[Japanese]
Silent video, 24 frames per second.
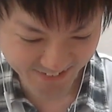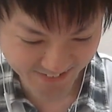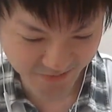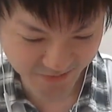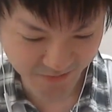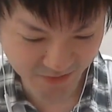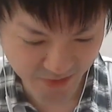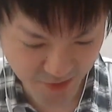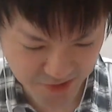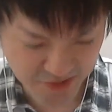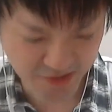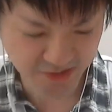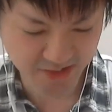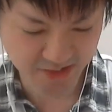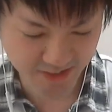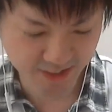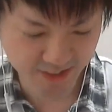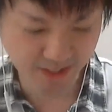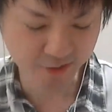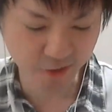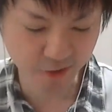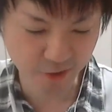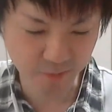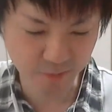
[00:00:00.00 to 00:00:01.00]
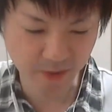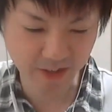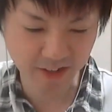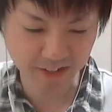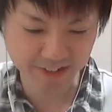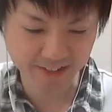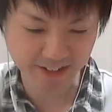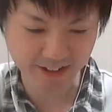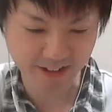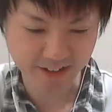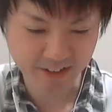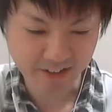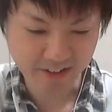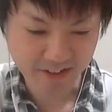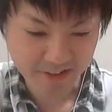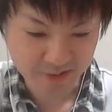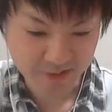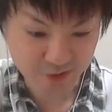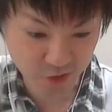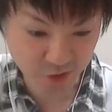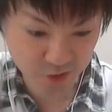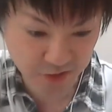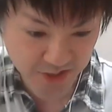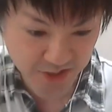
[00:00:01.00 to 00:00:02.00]
マあ、しかし7コンボいけたら
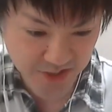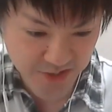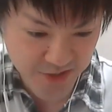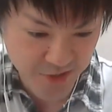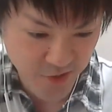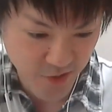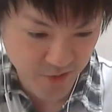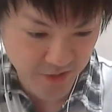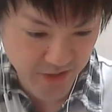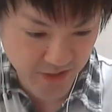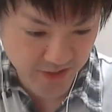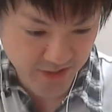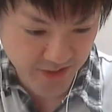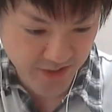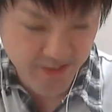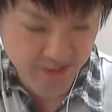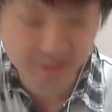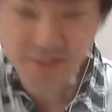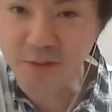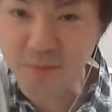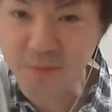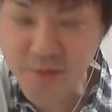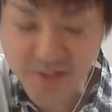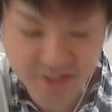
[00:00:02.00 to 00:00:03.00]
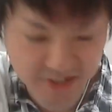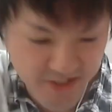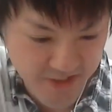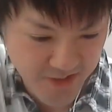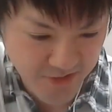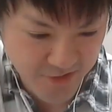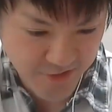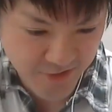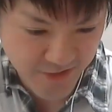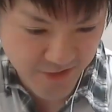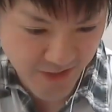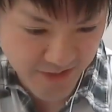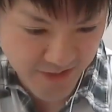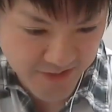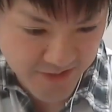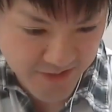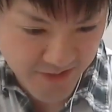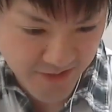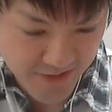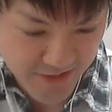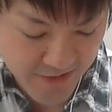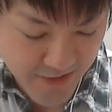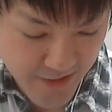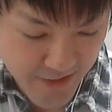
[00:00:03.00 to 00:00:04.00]
上出来でしょう。で、欠損もしにくいはず
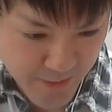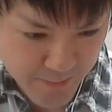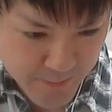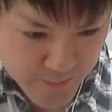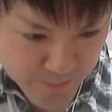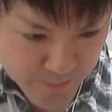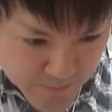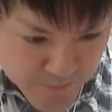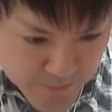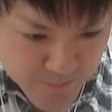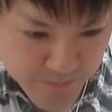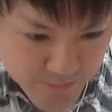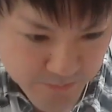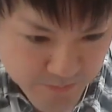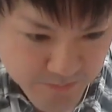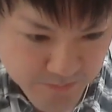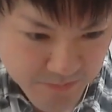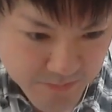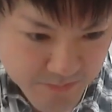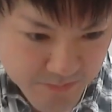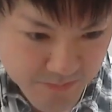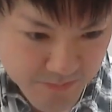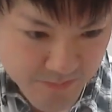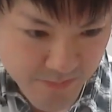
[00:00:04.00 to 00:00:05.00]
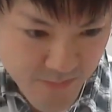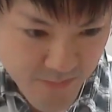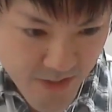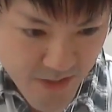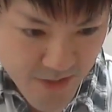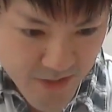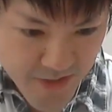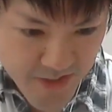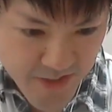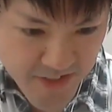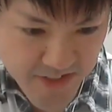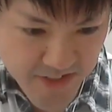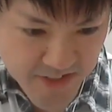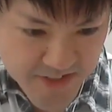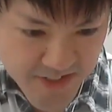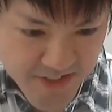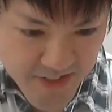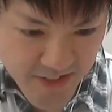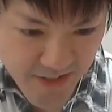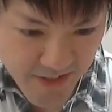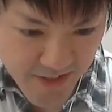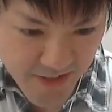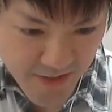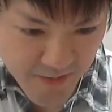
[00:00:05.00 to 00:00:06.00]
なんで、いい感じ
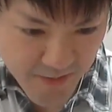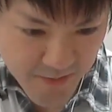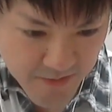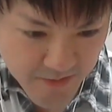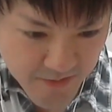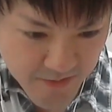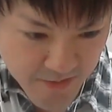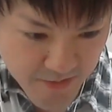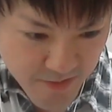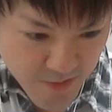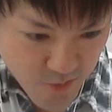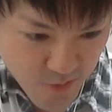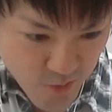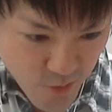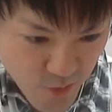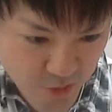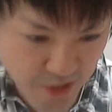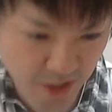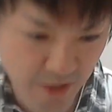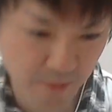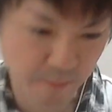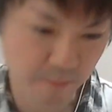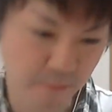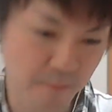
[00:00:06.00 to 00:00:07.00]
じゃないか ?OK!